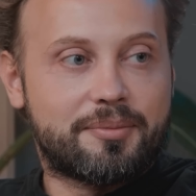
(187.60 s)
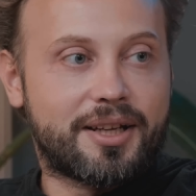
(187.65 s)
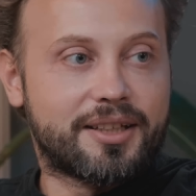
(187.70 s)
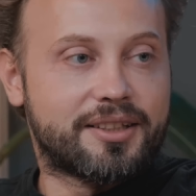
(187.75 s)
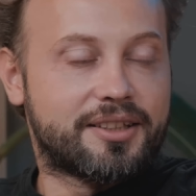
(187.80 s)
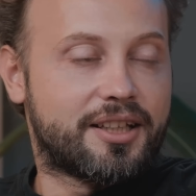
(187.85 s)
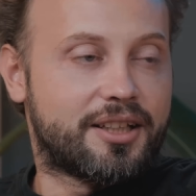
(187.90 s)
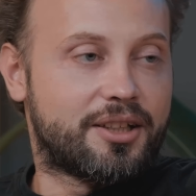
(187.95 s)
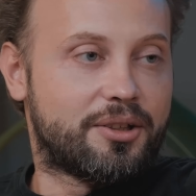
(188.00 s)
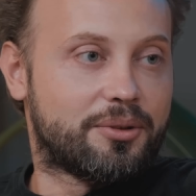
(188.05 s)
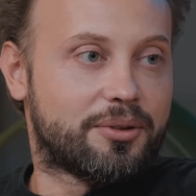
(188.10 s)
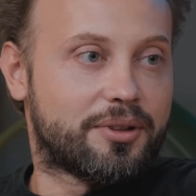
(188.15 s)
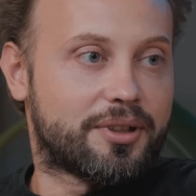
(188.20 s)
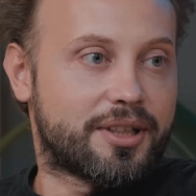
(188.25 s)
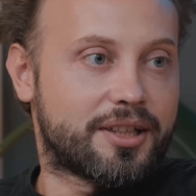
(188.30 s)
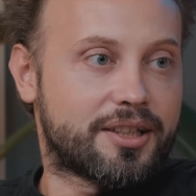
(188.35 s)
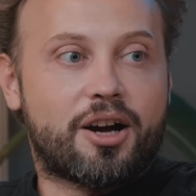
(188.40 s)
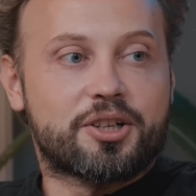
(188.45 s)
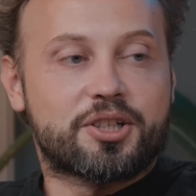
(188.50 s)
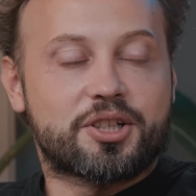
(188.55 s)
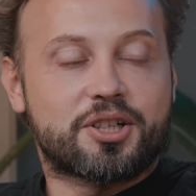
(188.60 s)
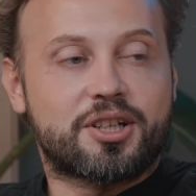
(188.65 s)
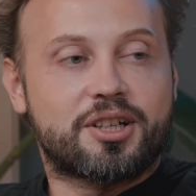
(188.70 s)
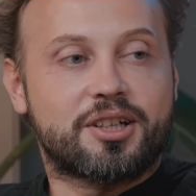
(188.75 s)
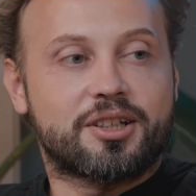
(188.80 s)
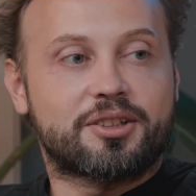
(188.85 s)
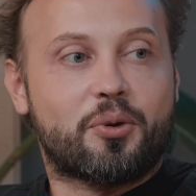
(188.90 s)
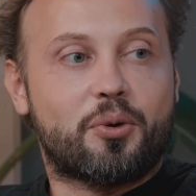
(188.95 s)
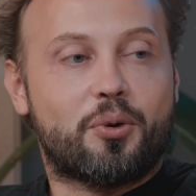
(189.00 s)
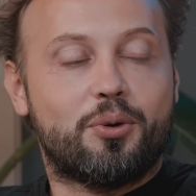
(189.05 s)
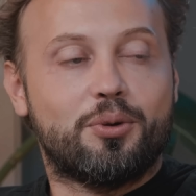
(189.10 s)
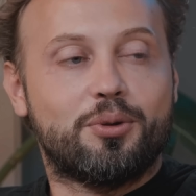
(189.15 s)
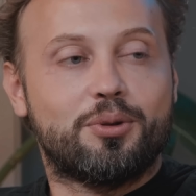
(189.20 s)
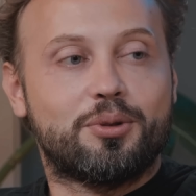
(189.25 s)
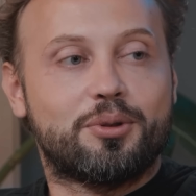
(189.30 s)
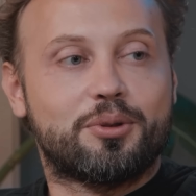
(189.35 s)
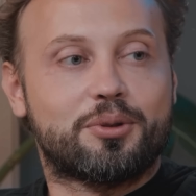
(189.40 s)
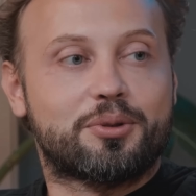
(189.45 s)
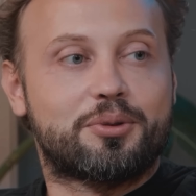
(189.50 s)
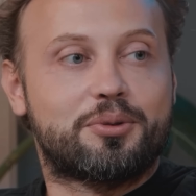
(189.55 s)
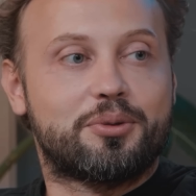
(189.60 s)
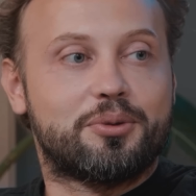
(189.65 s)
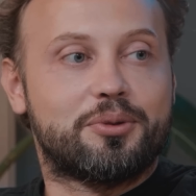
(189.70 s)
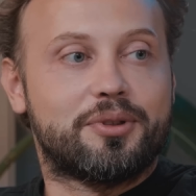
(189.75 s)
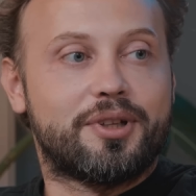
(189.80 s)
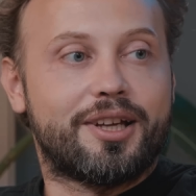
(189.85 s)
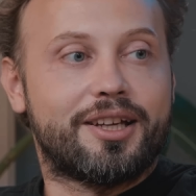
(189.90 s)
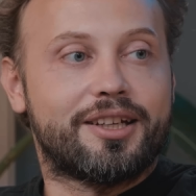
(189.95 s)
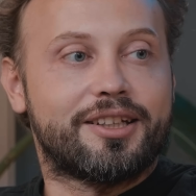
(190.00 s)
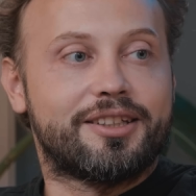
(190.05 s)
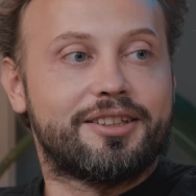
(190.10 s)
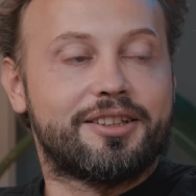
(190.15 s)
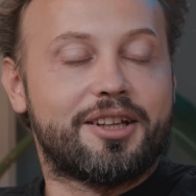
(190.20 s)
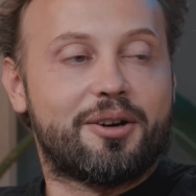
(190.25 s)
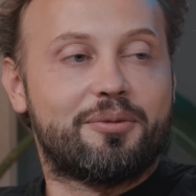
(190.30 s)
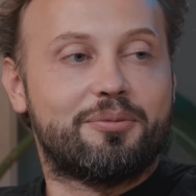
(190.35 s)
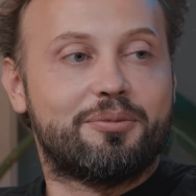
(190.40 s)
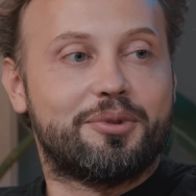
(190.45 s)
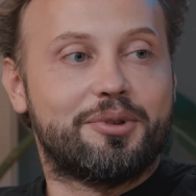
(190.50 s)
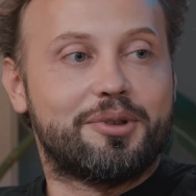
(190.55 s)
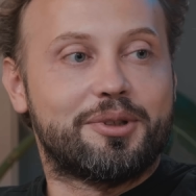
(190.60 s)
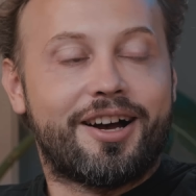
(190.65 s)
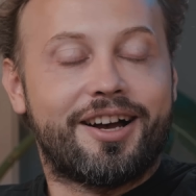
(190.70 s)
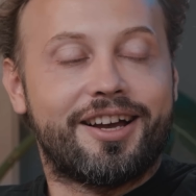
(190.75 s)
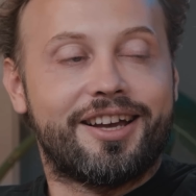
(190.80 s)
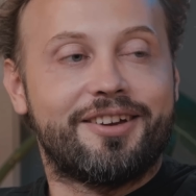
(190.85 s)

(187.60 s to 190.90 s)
Ben genel olarak aşkı öldürdüğüne inanmıyorum.